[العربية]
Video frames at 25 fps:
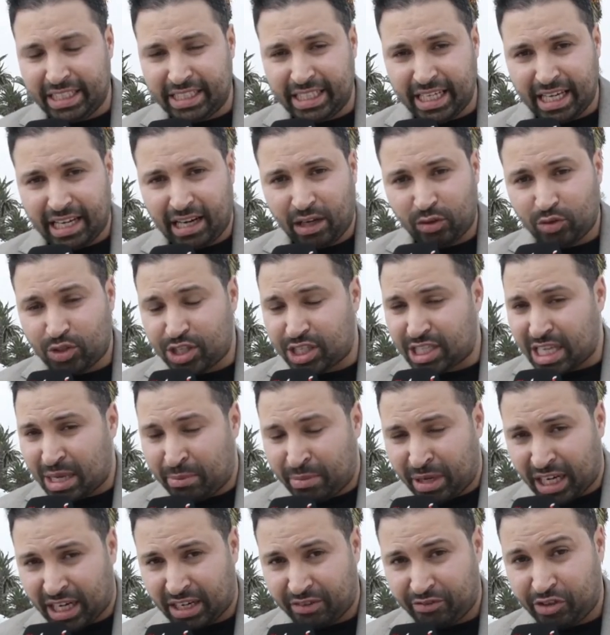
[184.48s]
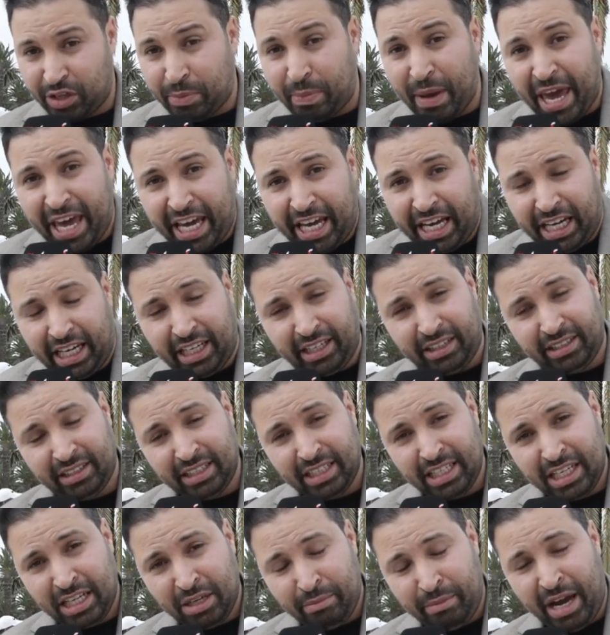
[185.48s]
ديالها وتستمر في بيع
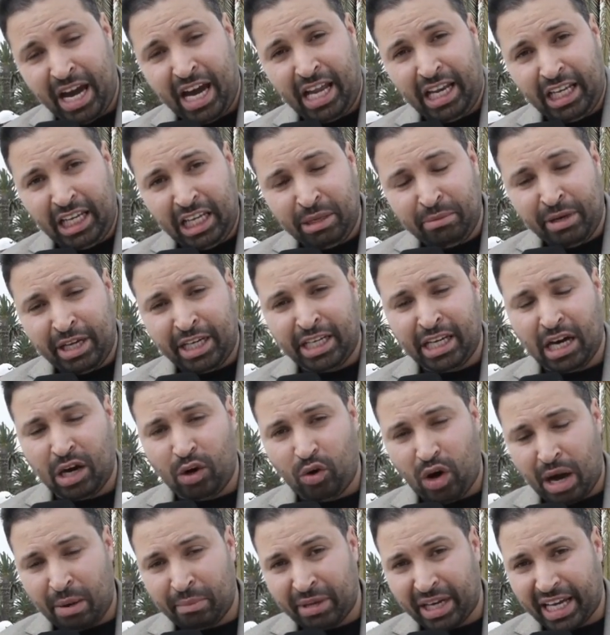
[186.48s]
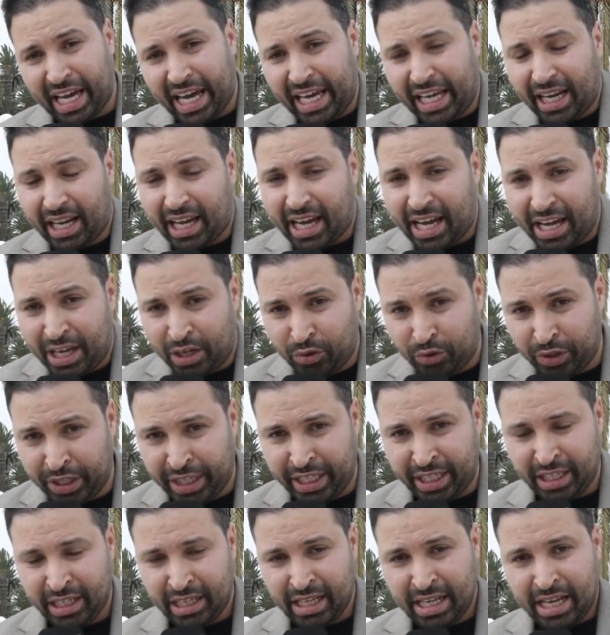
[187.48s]
مع العلم انه امر غير
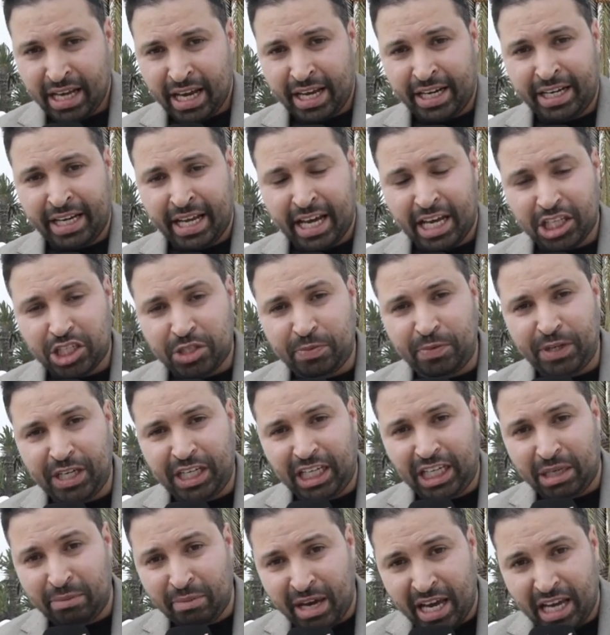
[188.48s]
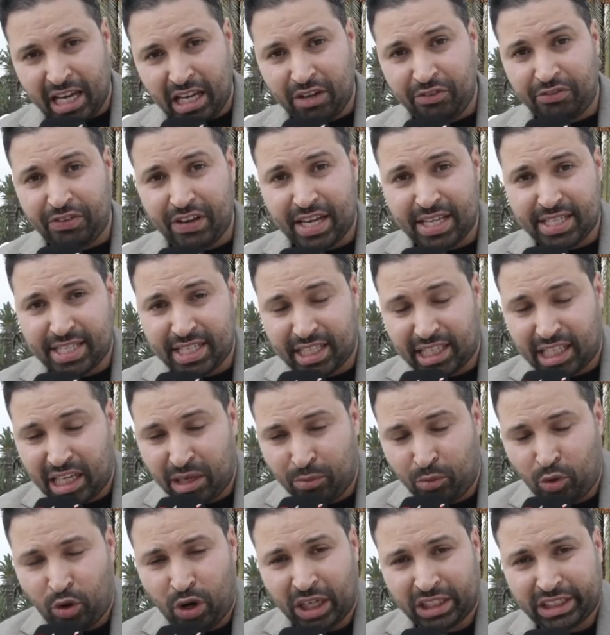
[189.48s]
قانوني انها تبيع الماء الفاسد
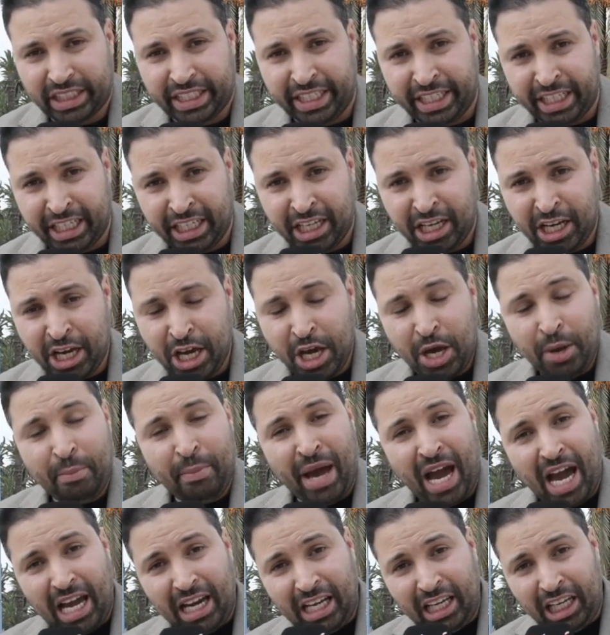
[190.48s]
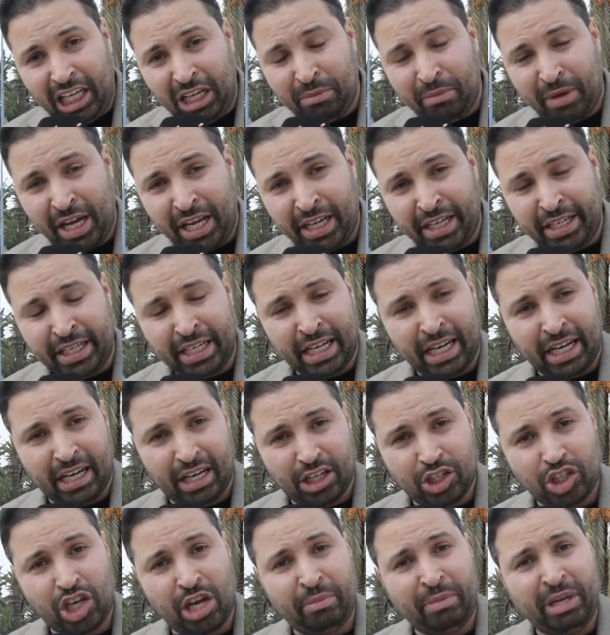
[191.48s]
للمواطنين مع العلم ان
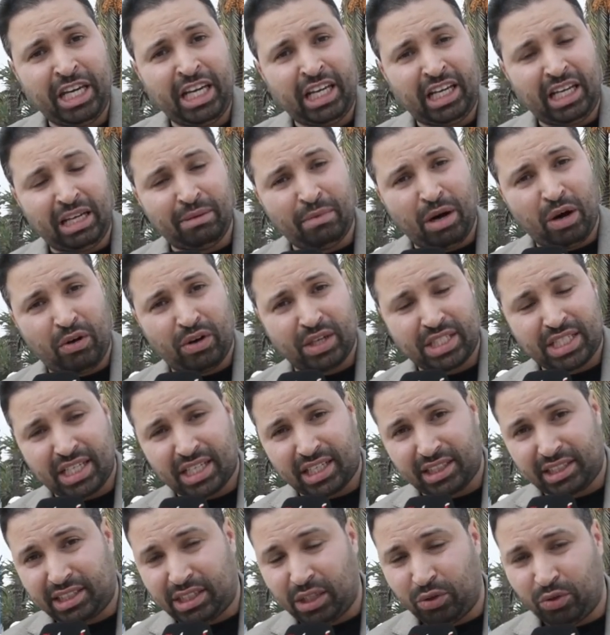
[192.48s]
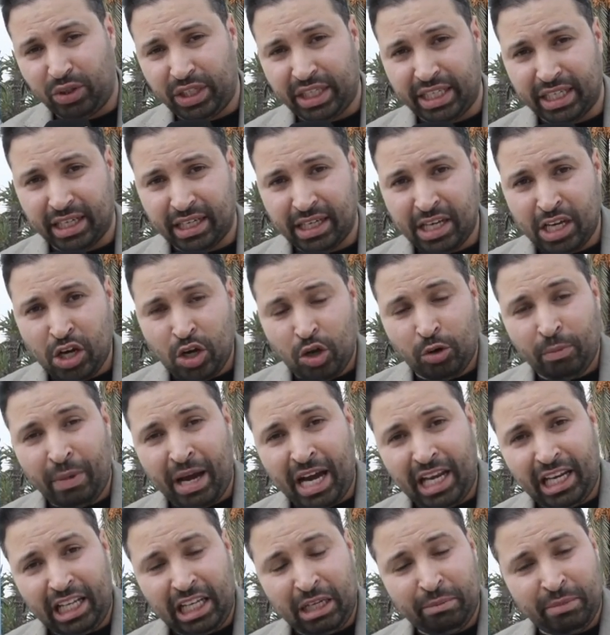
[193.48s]
جميع المواثيق الدوليه
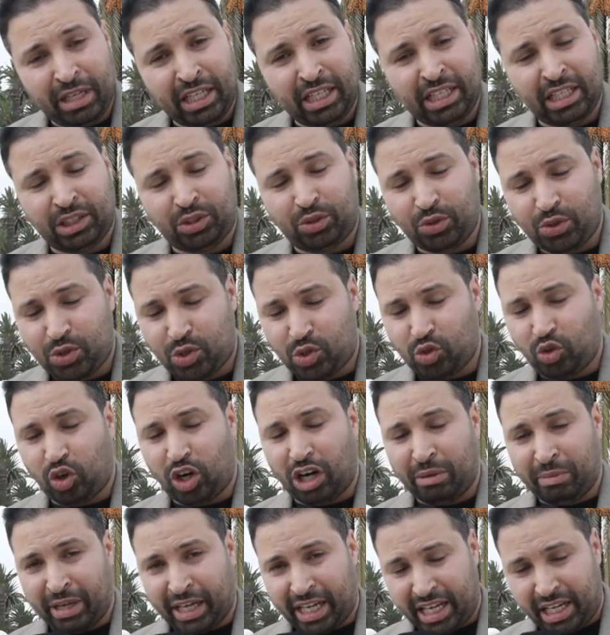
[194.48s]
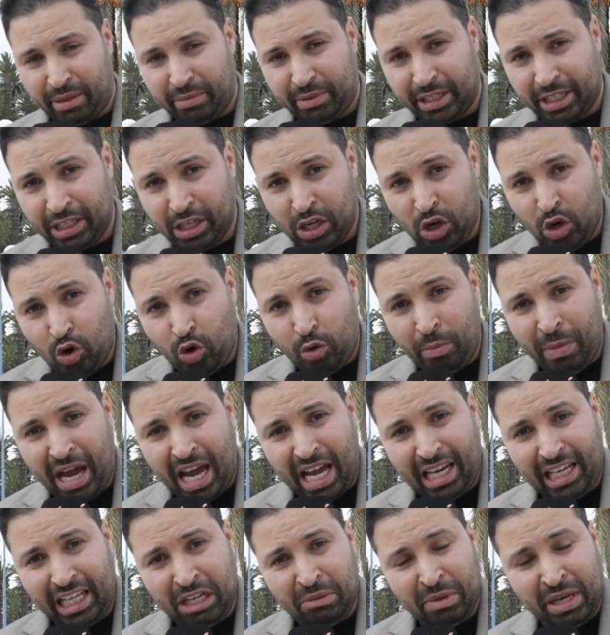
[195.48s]
ومع العلم ان الدستور المغربي
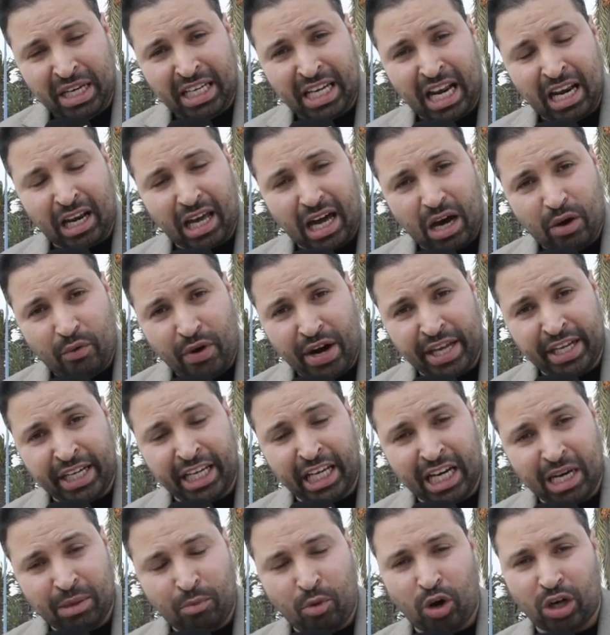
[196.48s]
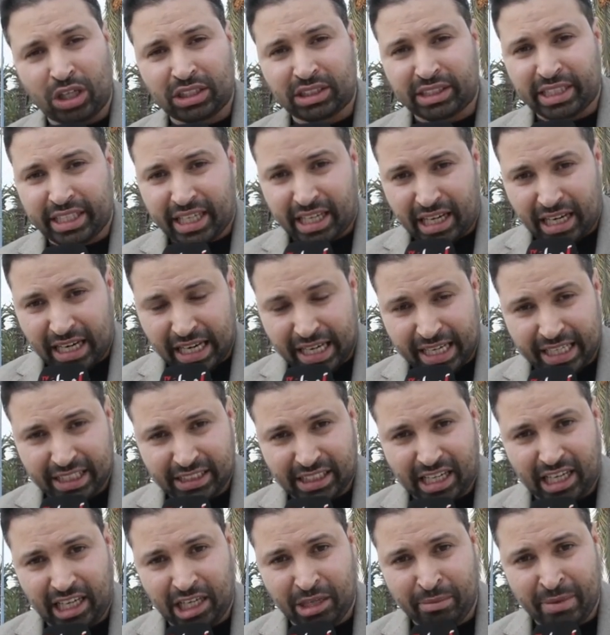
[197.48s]
ومع العلم ان القوانين المؤطره
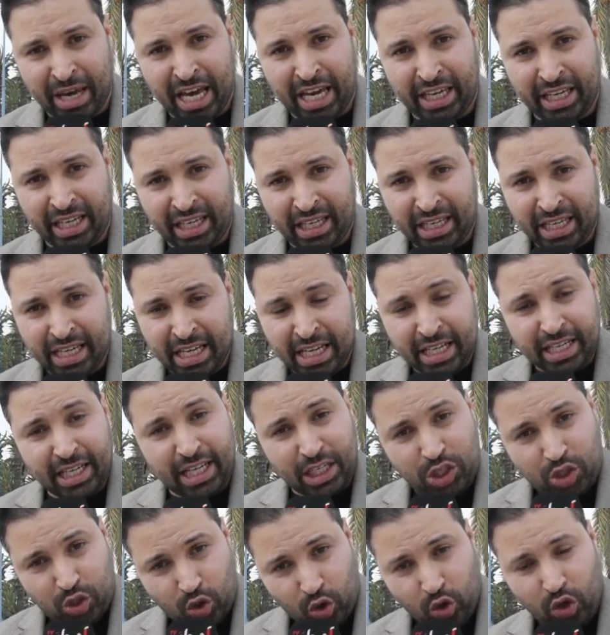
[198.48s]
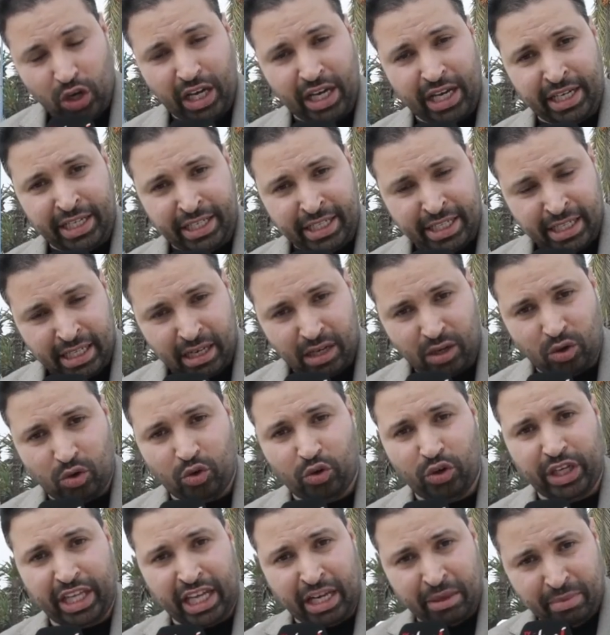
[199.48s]
للقطاع المائي كتقول
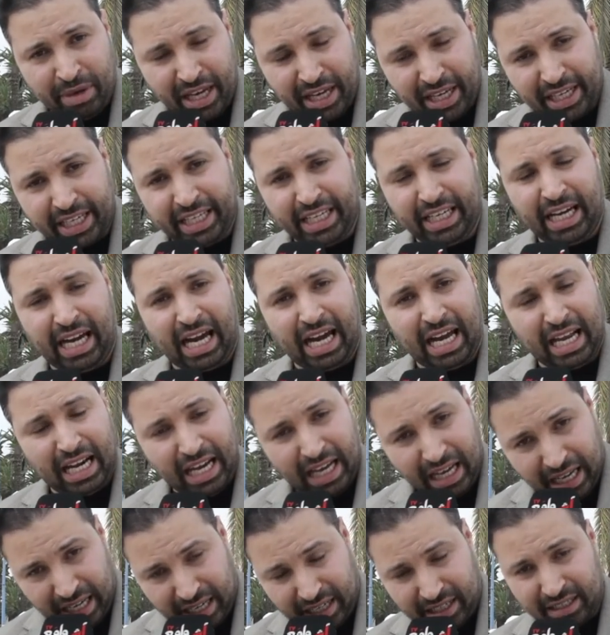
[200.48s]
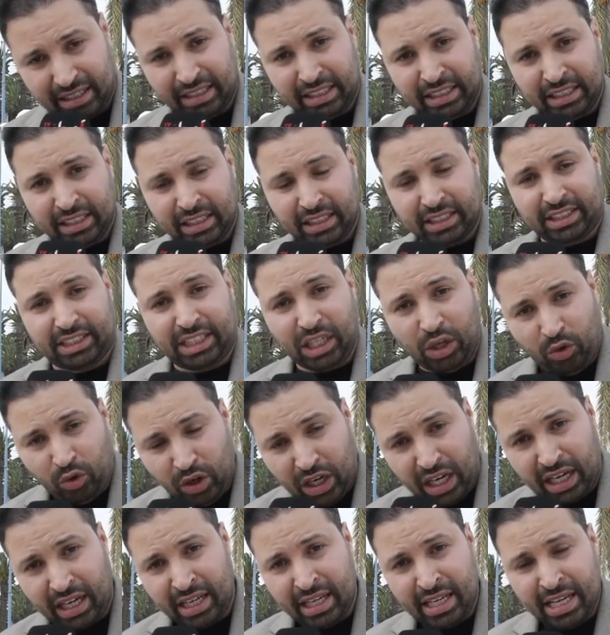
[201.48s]
انه ينبغي على
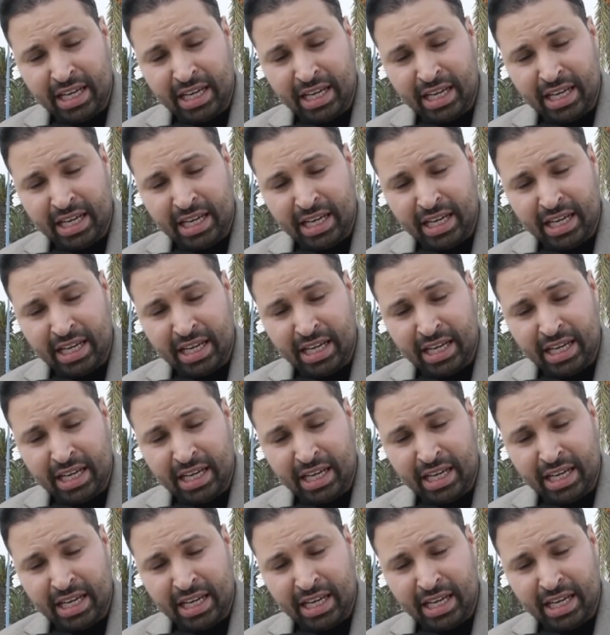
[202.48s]
الدولة